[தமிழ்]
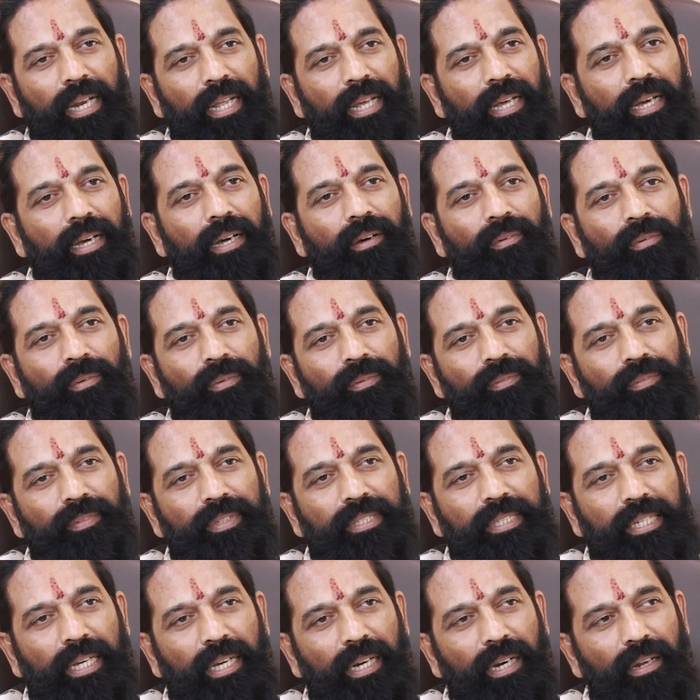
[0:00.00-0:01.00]
நிறைய
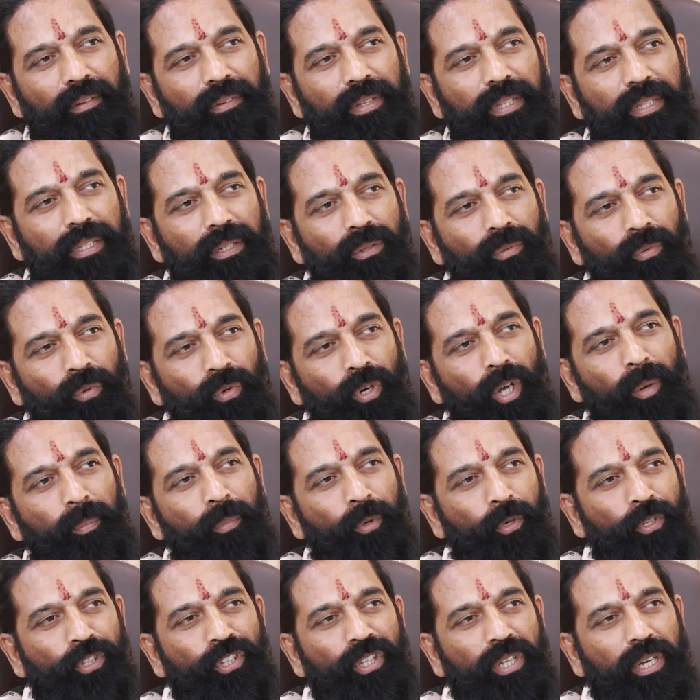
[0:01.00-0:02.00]
விஷயங்களை வந்து உள்ளே
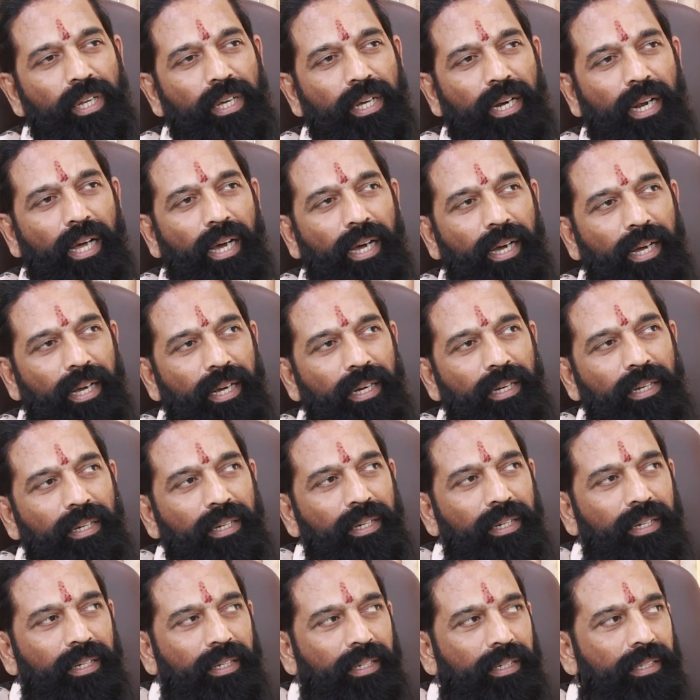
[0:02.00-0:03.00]
புகுத்தி இருக்கிறாங்க
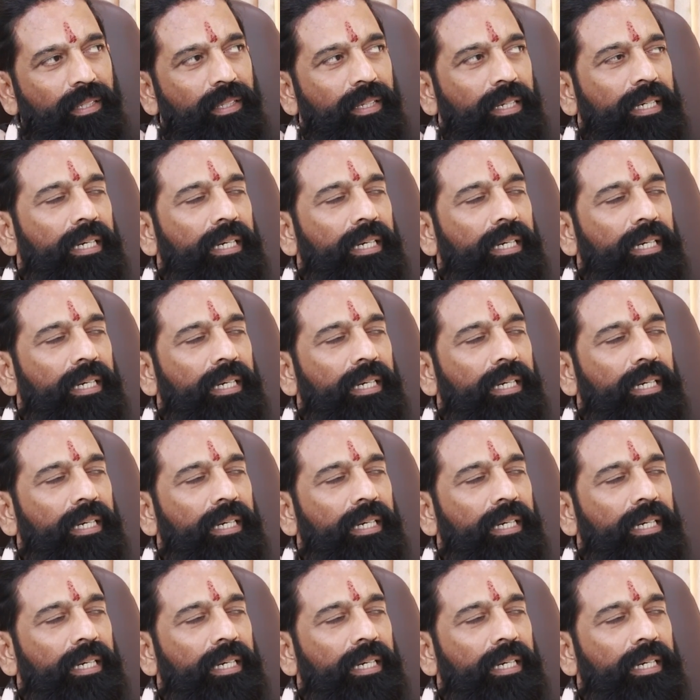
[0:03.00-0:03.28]
இது